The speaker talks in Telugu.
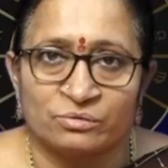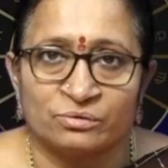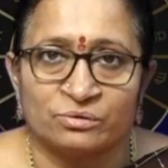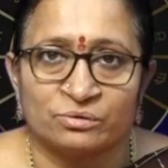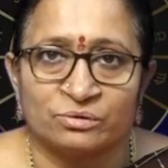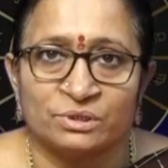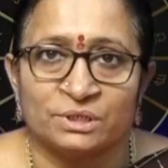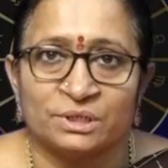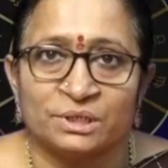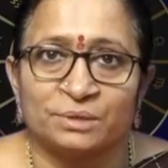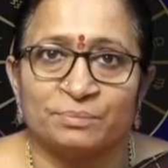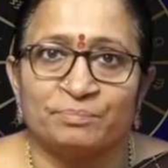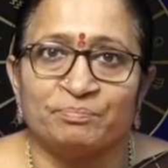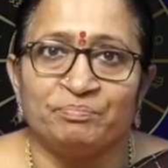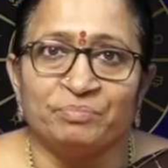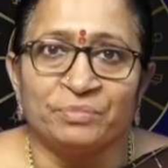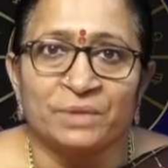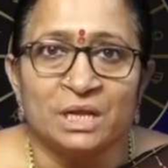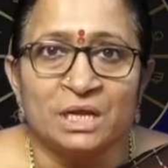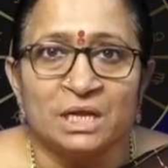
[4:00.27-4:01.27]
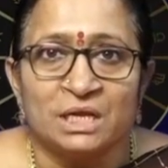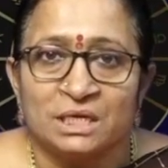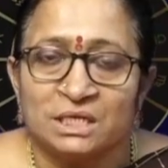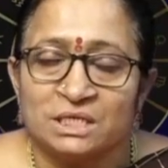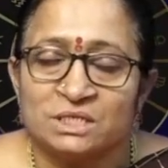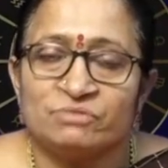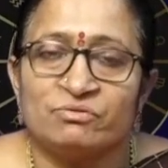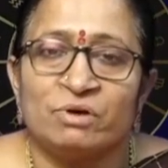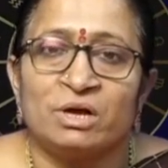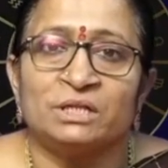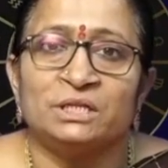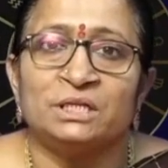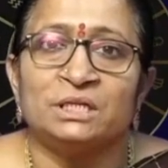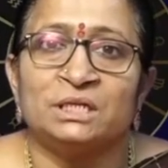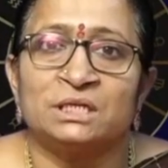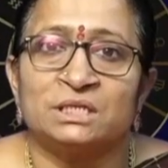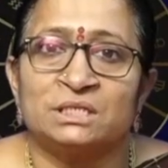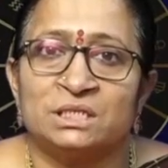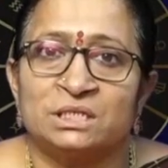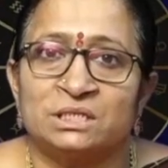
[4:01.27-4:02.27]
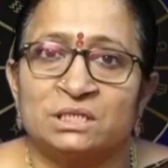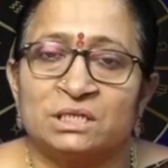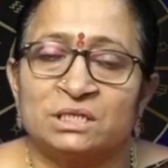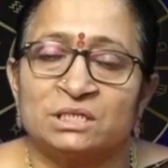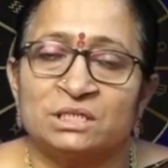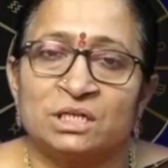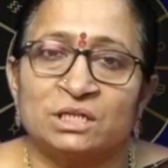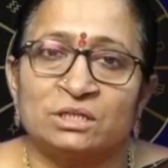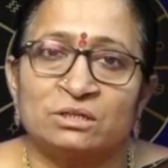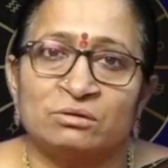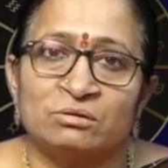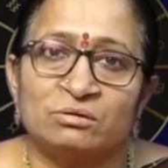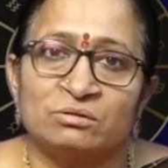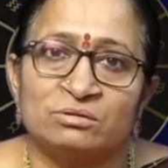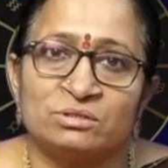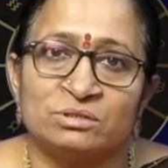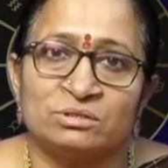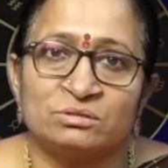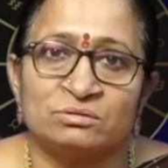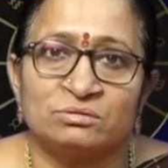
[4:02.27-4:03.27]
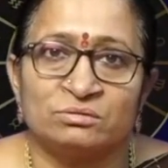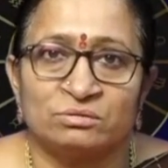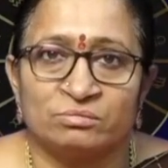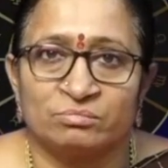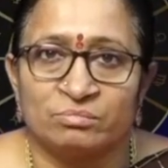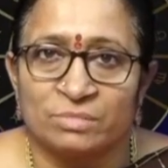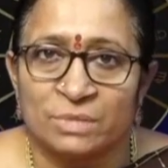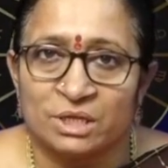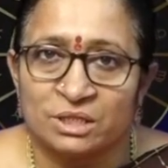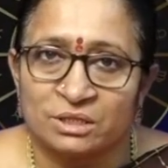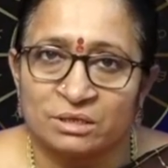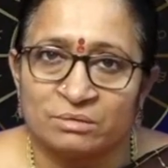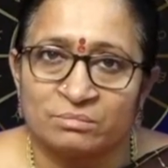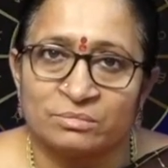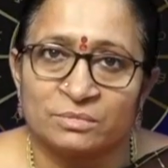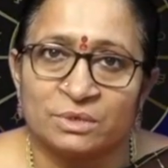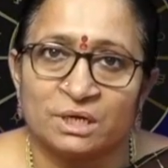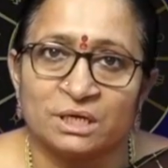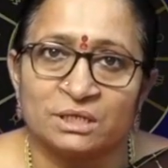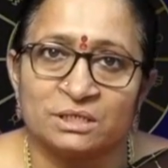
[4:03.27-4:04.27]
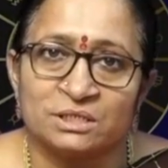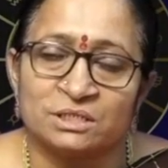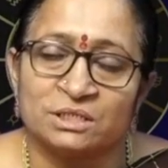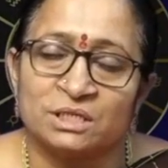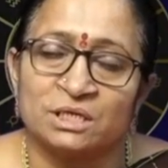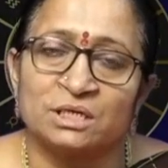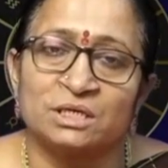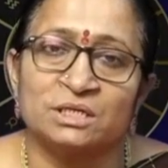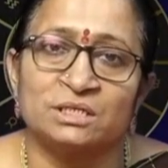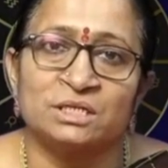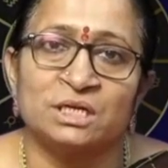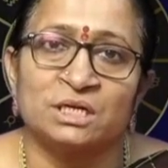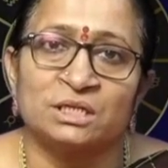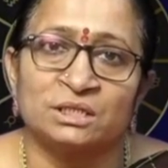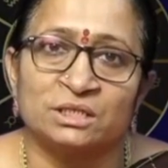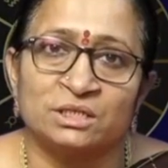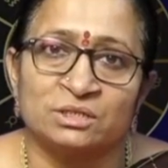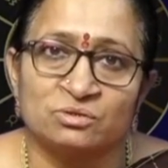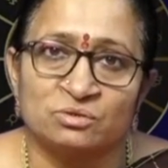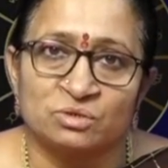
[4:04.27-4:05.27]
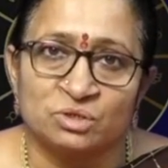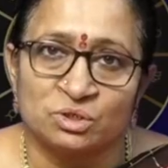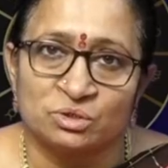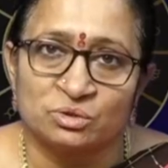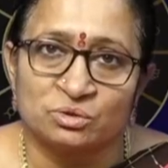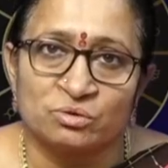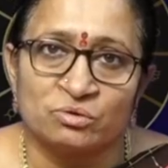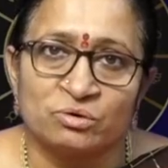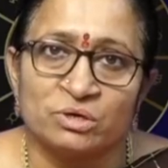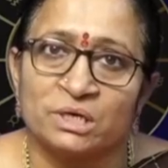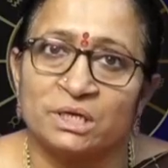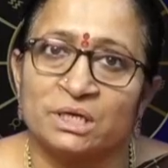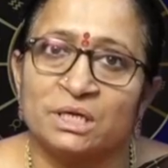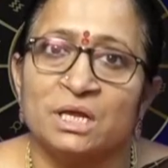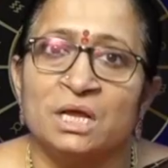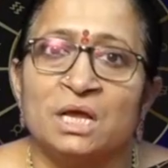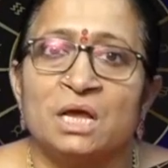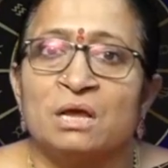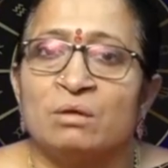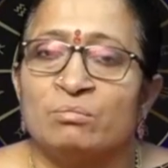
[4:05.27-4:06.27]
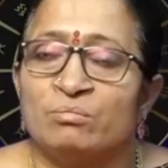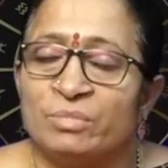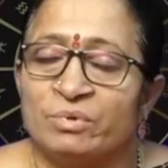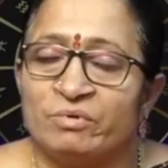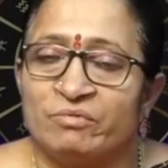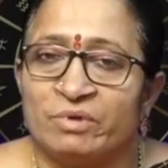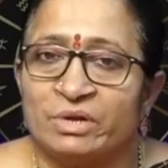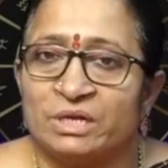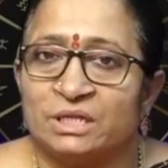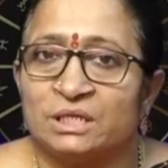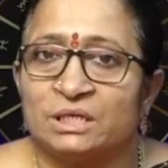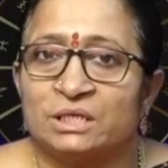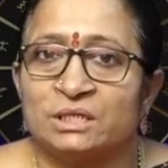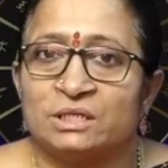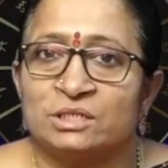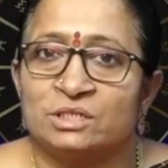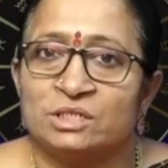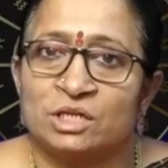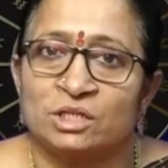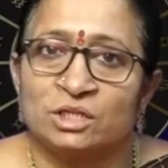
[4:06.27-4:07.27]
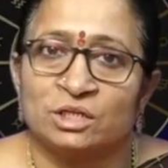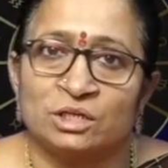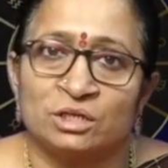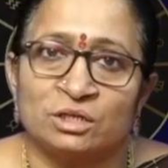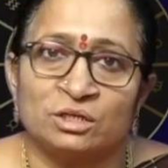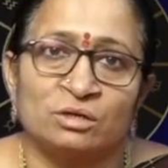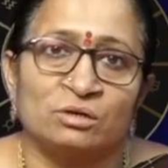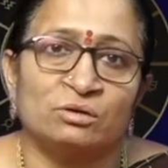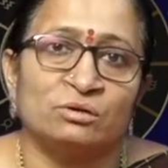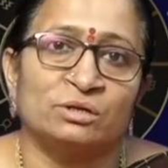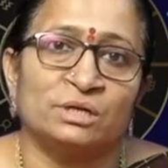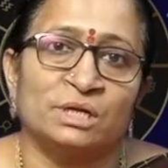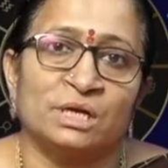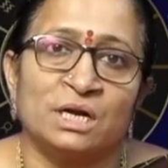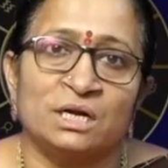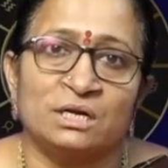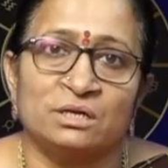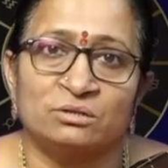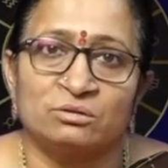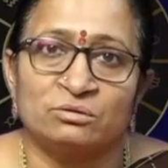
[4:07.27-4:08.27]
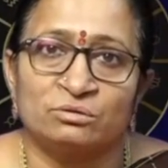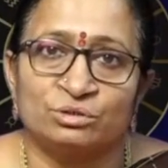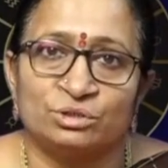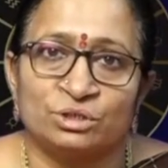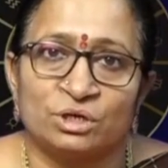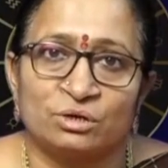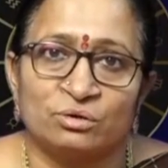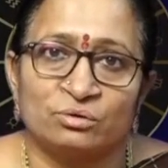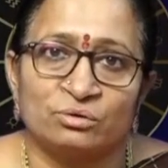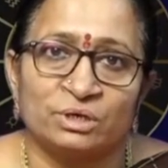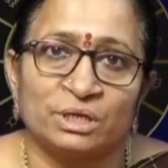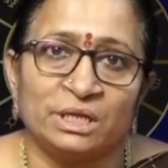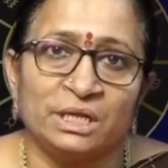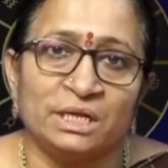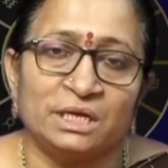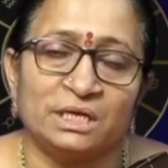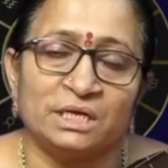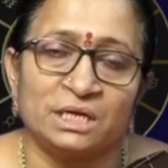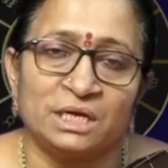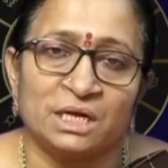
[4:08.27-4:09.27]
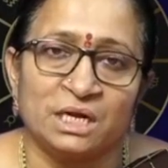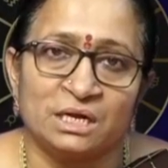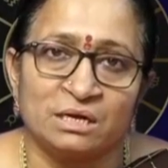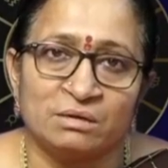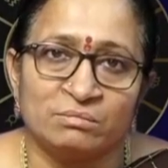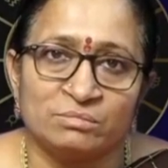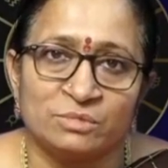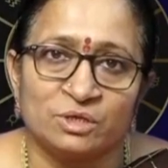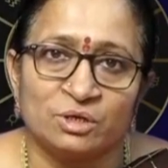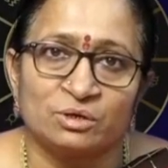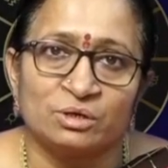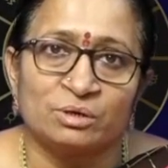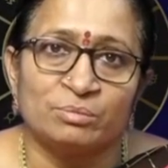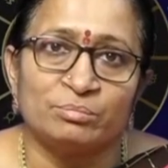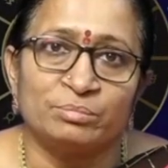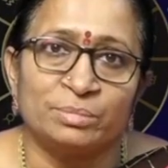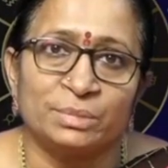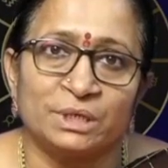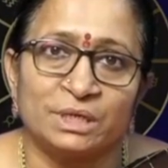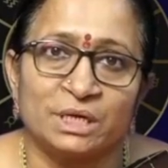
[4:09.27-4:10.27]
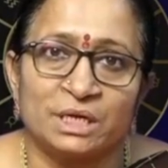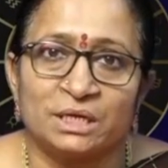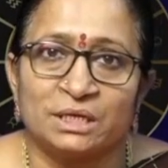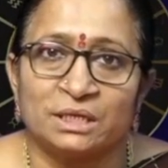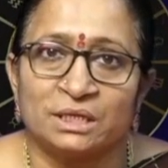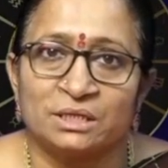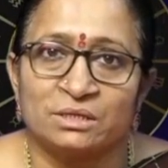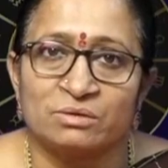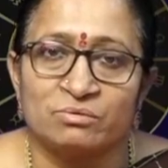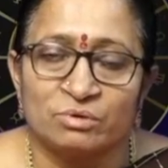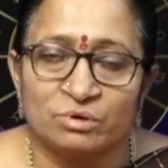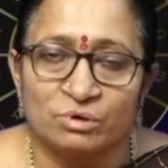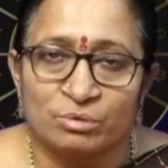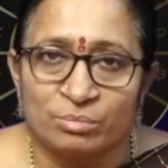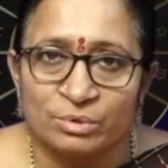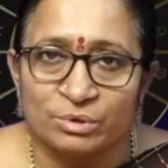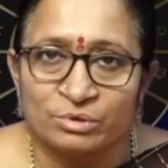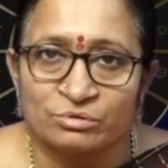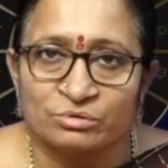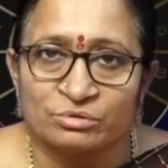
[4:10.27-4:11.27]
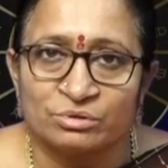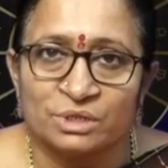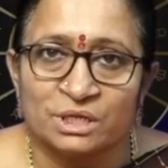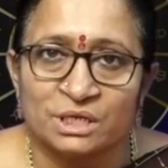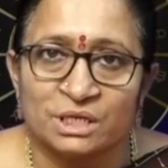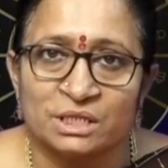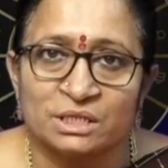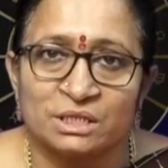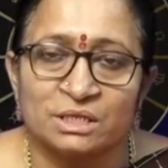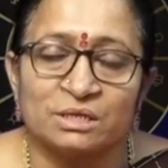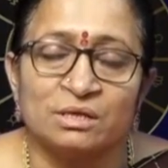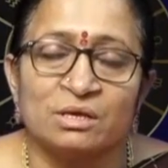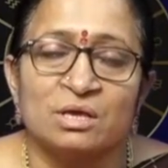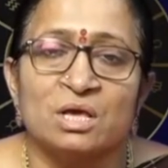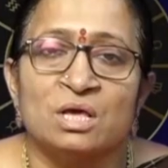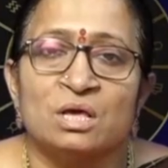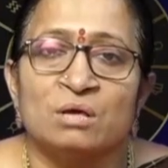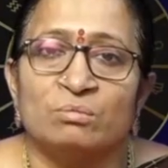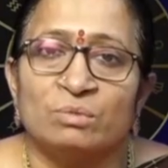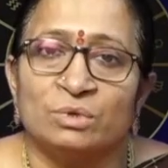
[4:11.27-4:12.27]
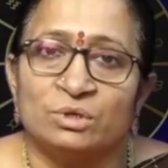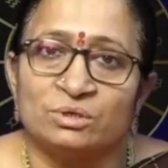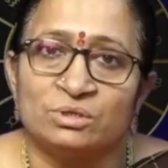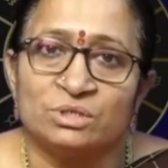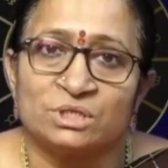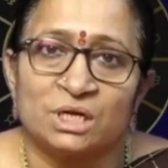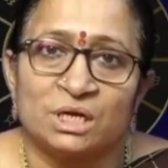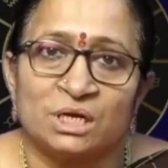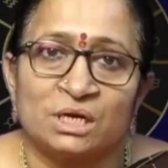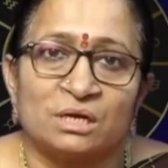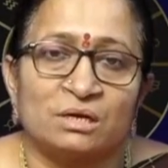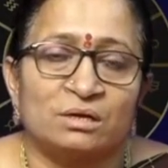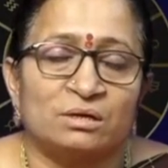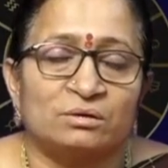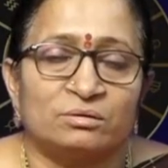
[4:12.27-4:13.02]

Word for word: ఉంటుంది ఈ స్వాతి నక్షత్ర జాతకులు మాత్రం ఖచ్చితంగా జాతకం చేయించుకోవాలి మీ వ్యక్తిగత జాతకంలో ఎలాంటి దోషాలు ఉన్నాయి ఈ గ్రహణం యొక్క పీడ ఎంతవరకు పడుతుంది అనేది మీకు చాలా